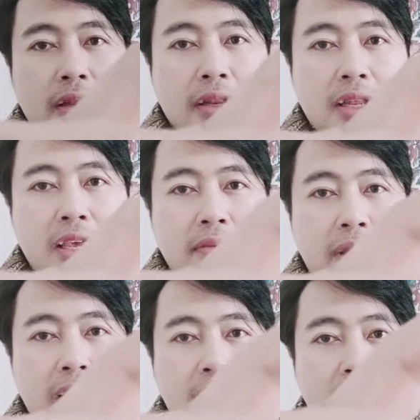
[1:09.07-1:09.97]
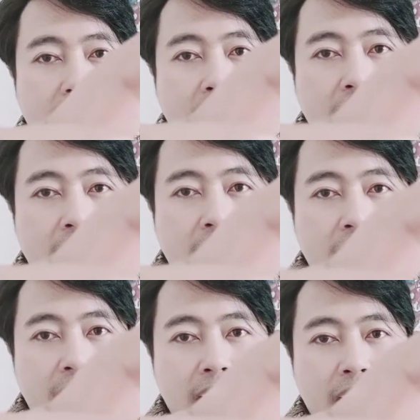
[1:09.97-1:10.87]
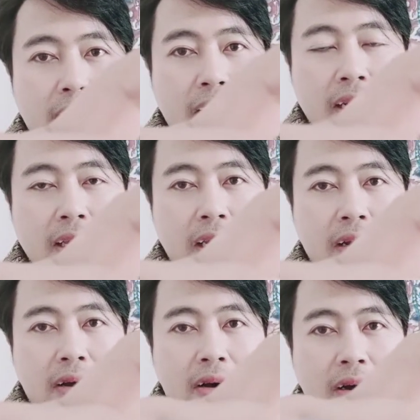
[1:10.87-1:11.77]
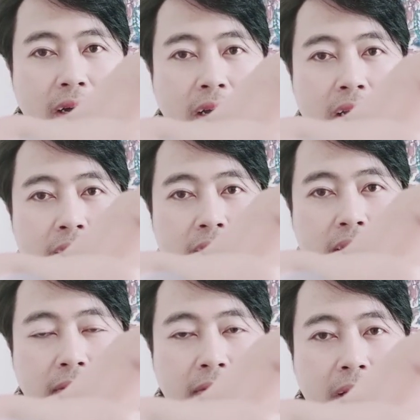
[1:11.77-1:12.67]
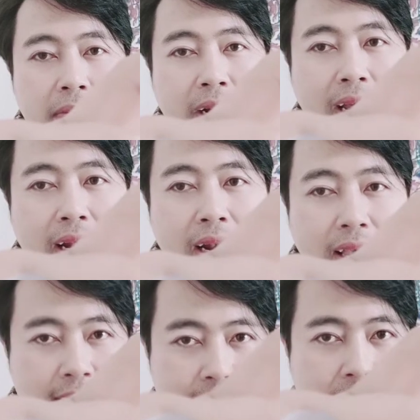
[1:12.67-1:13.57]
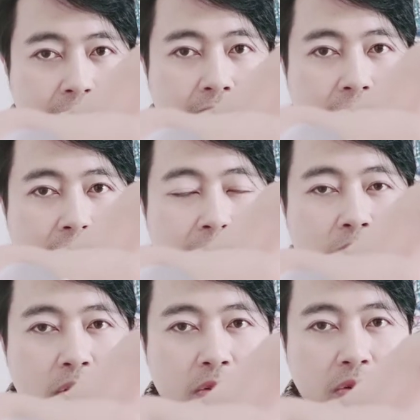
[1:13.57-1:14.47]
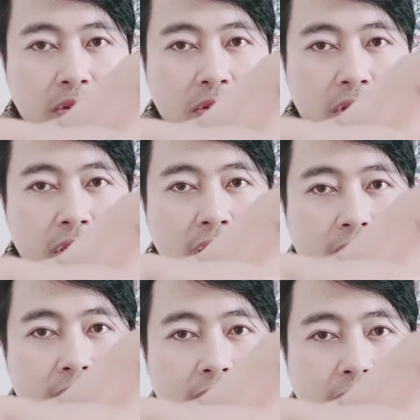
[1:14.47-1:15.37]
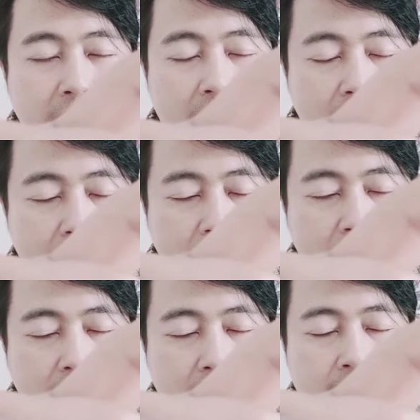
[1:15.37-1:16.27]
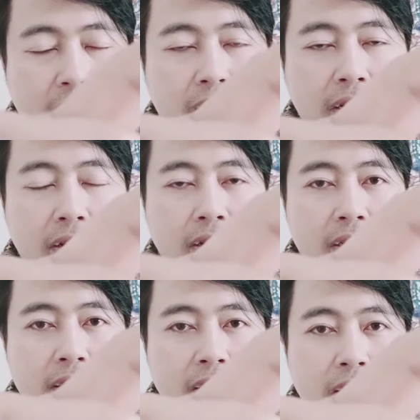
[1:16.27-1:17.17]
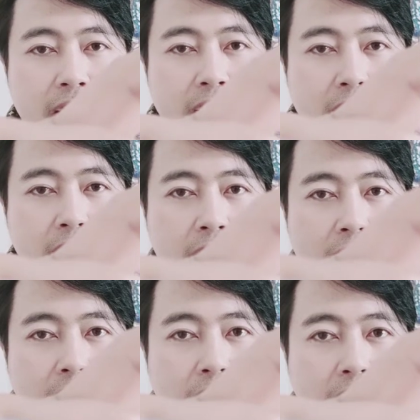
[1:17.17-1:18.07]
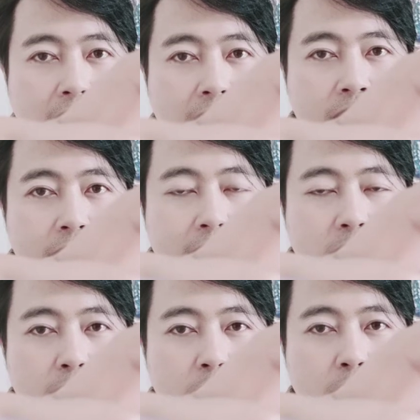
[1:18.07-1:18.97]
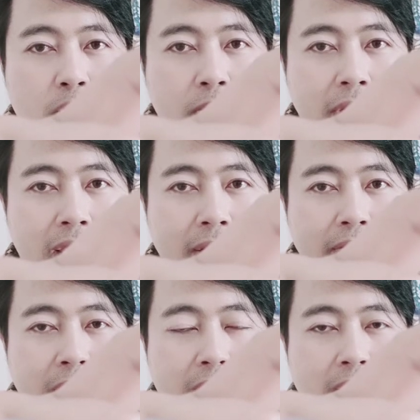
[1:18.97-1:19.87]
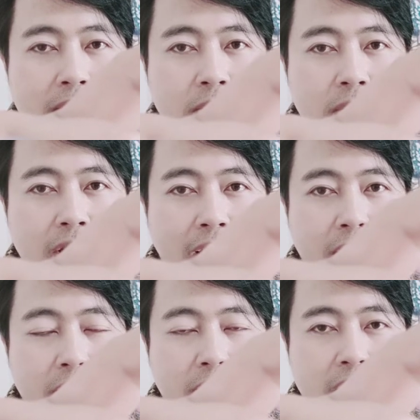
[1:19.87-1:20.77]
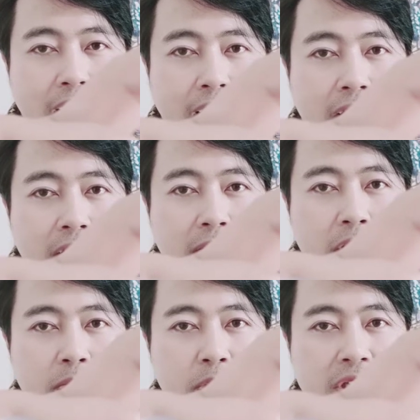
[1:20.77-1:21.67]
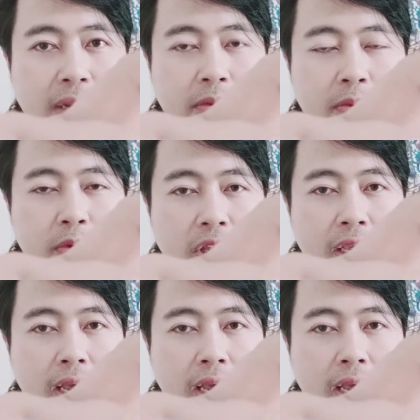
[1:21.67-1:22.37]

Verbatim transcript: ที่เป็นอิ่นเงินอิ่นทองสำหรับการเรียกทรัพย์รับโชคสูงสุด มีลักษณะของเถาวันตัวผู้ตัวเมีย เป็นตัวแทนหัวใจของมนุษย์ผู้ชายมนุษย์ผู้หญิง